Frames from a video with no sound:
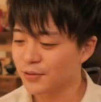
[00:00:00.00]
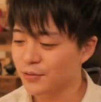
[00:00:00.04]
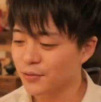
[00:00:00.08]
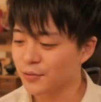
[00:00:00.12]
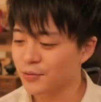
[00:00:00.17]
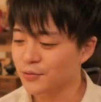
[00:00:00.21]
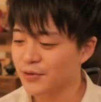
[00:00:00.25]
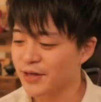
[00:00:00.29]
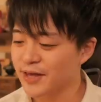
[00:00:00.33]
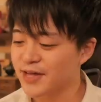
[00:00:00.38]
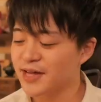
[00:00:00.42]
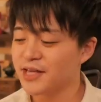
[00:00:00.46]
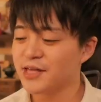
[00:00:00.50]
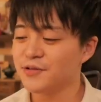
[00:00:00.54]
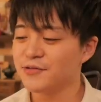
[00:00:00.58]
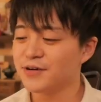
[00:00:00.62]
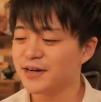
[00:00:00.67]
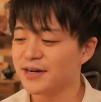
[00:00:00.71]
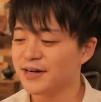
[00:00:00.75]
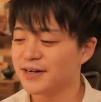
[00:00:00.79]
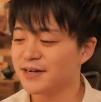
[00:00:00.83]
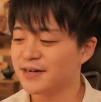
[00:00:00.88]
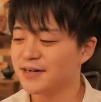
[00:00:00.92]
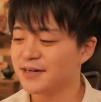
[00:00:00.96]
この部屋に
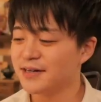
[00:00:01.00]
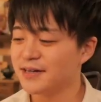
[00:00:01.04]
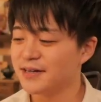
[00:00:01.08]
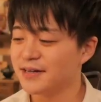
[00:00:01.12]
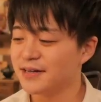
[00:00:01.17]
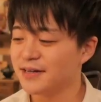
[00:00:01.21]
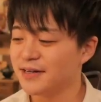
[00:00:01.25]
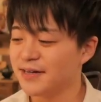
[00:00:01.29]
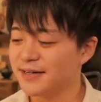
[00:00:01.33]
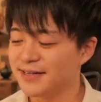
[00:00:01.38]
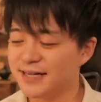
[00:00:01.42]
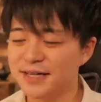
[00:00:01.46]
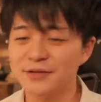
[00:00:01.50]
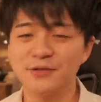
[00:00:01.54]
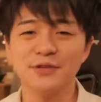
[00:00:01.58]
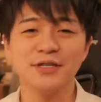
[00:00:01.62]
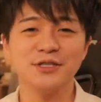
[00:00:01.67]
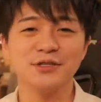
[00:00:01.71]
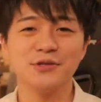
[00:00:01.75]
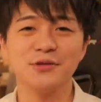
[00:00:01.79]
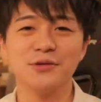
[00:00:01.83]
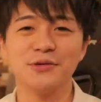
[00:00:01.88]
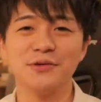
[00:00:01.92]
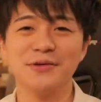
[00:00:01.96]
はいないの
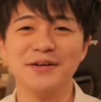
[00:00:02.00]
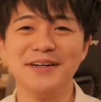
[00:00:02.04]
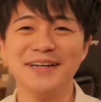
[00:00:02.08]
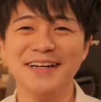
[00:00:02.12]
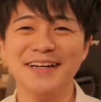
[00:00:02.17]
でしょ